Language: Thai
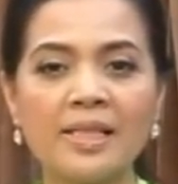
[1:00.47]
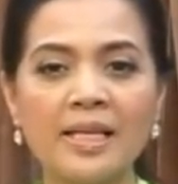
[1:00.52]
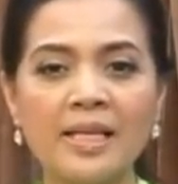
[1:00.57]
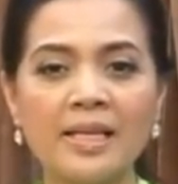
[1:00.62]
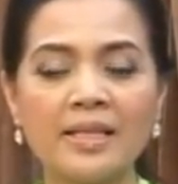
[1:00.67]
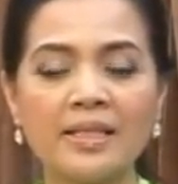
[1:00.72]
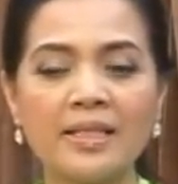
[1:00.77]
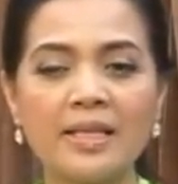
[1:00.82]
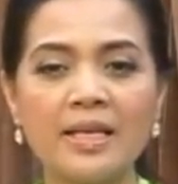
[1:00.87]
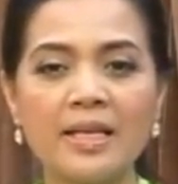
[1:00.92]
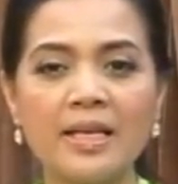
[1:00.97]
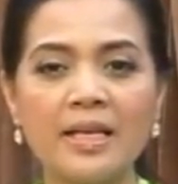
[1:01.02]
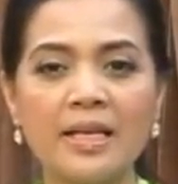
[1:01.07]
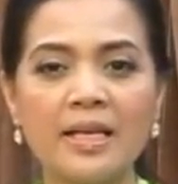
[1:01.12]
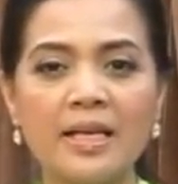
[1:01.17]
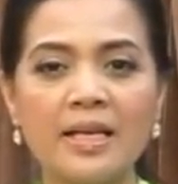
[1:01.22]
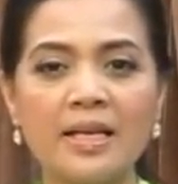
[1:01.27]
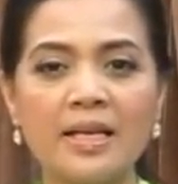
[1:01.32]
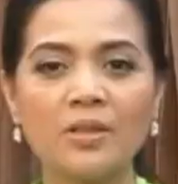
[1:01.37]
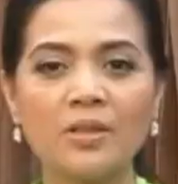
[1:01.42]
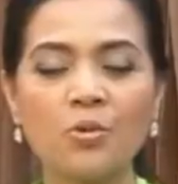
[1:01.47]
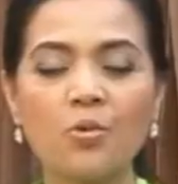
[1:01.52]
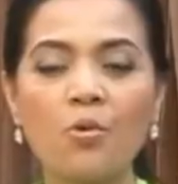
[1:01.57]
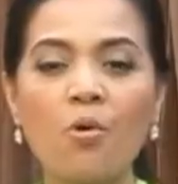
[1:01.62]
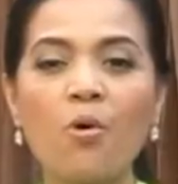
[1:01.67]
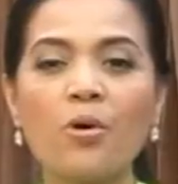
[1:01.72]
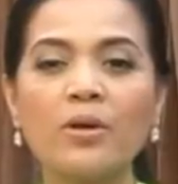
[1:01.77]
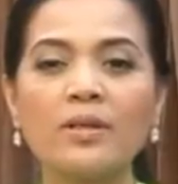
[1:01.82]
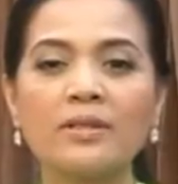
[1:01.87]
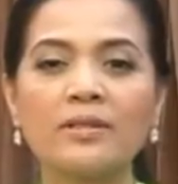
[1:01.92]
สิ่งที่ทุก
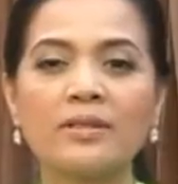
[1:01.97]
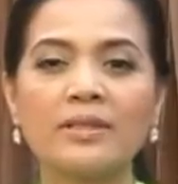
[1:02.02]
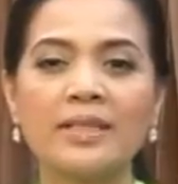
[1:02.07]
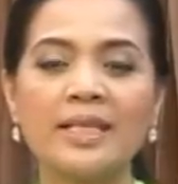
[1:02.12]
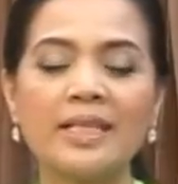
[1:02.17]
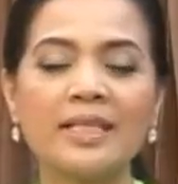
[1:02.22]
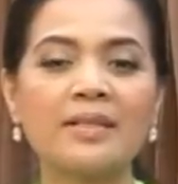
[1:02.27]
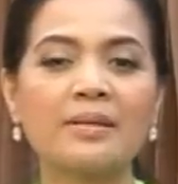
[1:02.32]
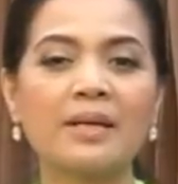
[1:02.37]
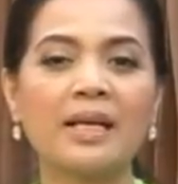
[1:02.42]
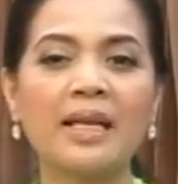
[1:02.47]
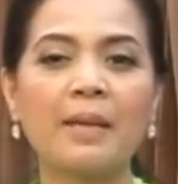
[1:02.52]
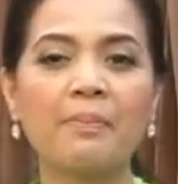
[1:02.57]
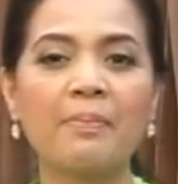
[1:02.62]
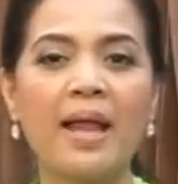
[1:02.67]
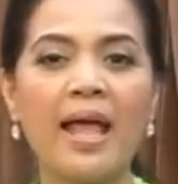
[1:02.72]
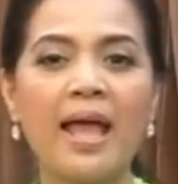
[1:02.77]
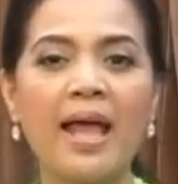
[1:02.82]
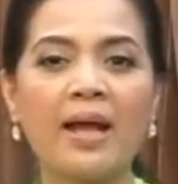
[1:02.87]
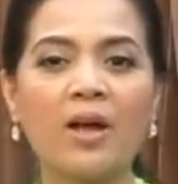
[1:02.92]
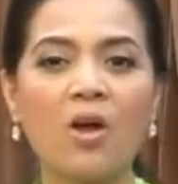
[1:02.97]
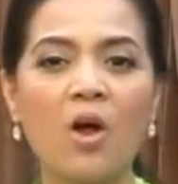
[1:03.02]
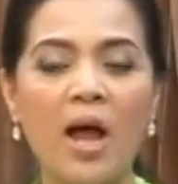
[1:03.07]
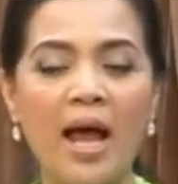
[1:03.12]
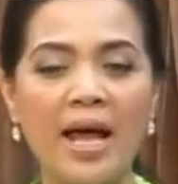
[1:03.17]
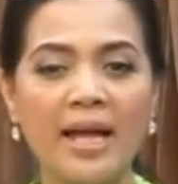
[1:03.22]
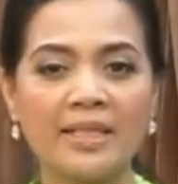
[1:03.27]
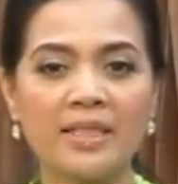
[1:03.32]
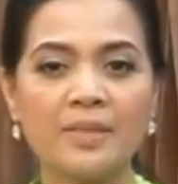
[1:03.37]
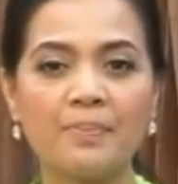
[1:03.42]
คนคิดถึงอันดับแรกก็
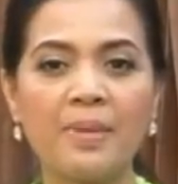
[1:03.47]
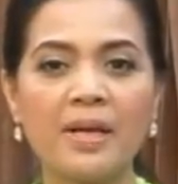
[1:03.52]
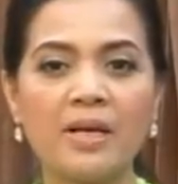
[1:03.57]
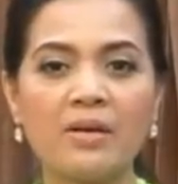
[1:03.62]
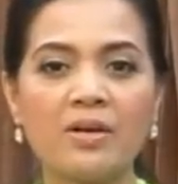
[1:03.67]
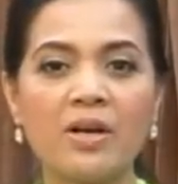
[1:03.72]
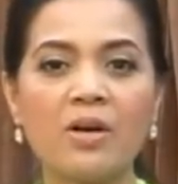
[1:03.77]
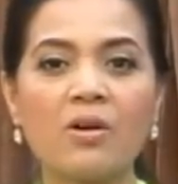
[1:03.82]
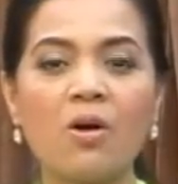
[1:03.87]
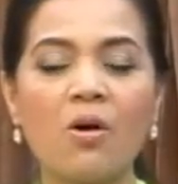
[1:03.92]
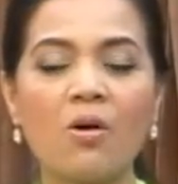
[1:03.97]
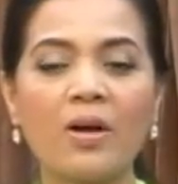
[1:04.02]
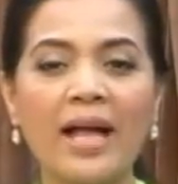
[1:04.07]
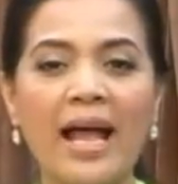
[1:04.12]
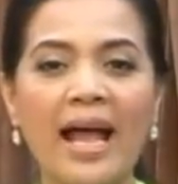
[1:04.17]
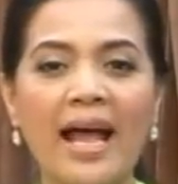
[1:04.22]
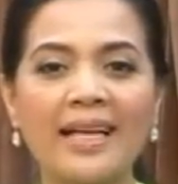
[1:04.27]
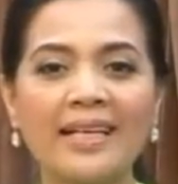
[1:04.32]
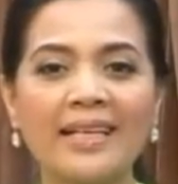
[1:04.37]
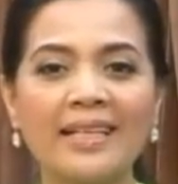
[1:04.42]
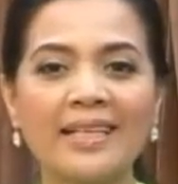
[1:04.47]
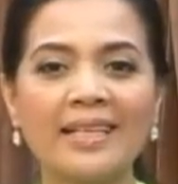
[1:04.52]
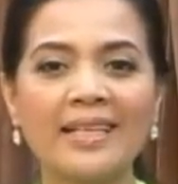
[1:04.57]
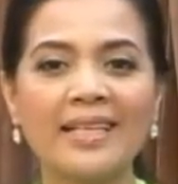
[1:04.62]
อาจจะเป็นเรื่องของการ